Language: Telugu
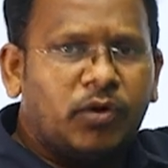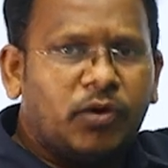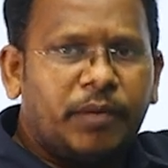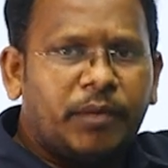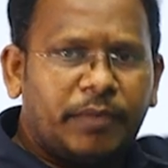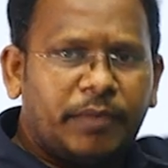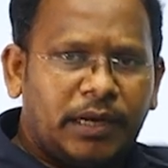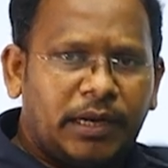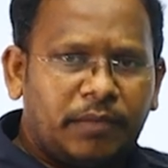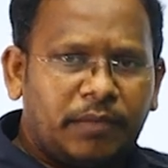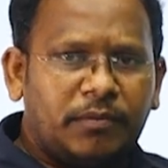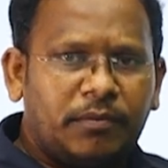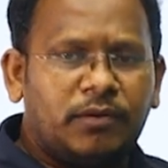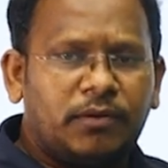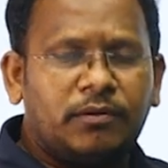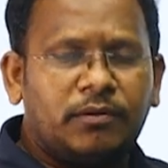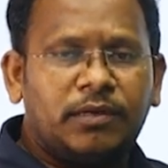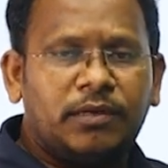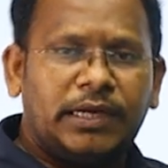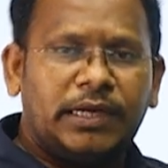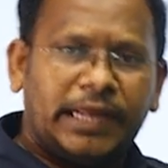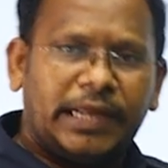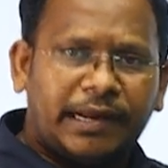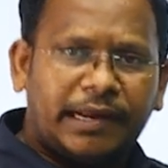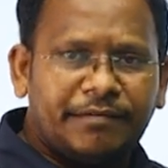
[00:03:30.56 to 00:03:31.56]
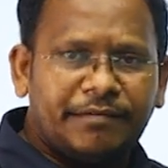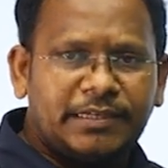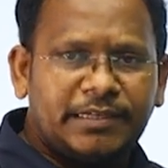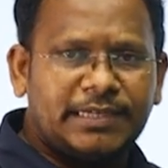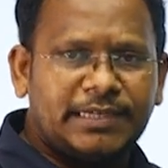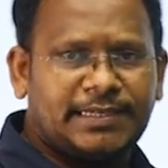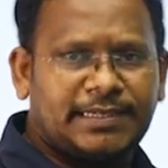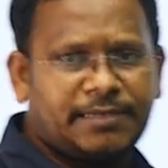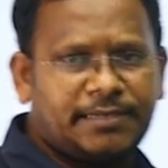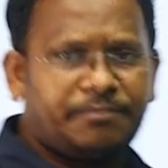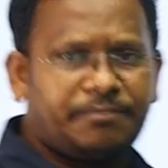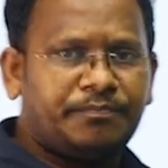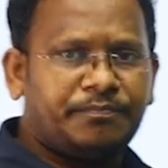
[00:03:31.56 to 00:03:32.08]
కూడా మనము డిరైవ్
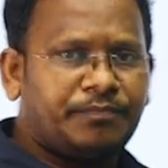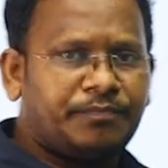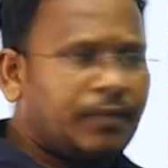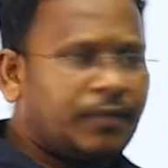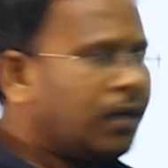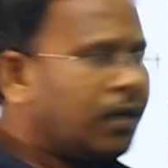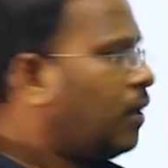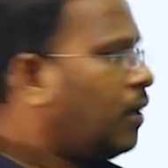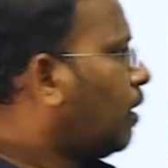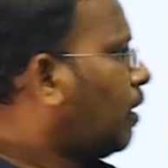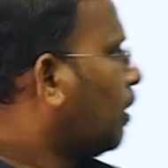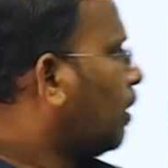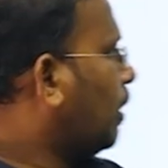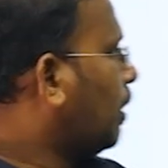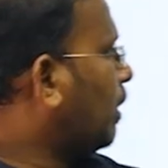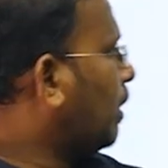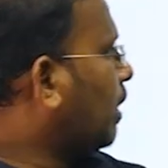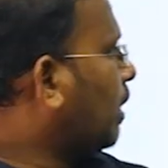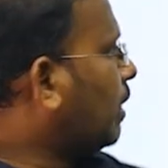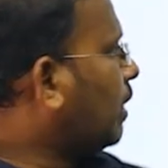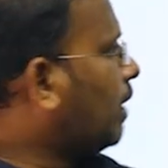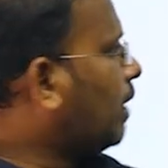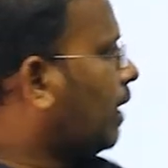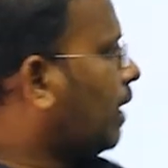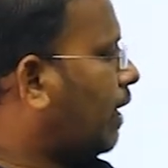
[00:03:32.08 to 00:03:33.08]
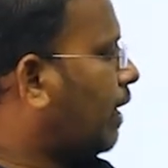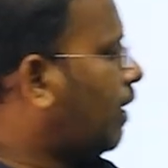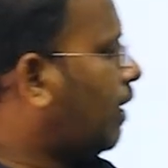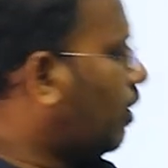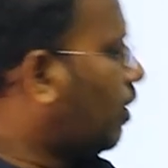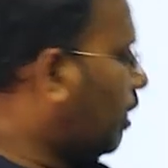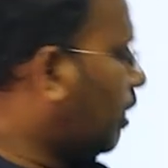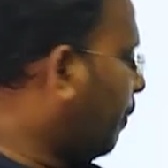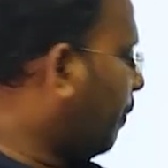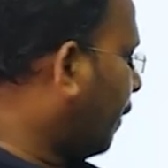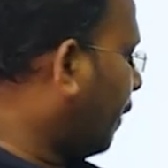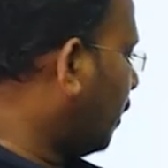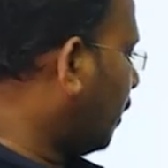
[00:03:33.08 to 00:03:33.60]
చేస్తాం దాని తర్వాత
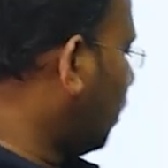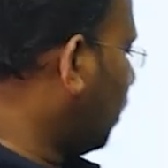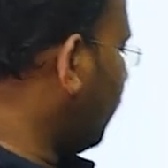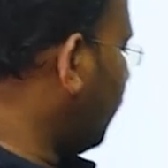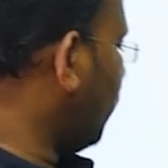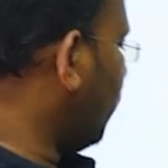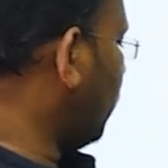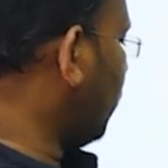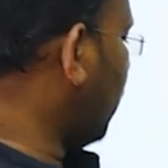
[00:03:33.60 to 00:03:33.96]
రెండవది పంతొమ్మిది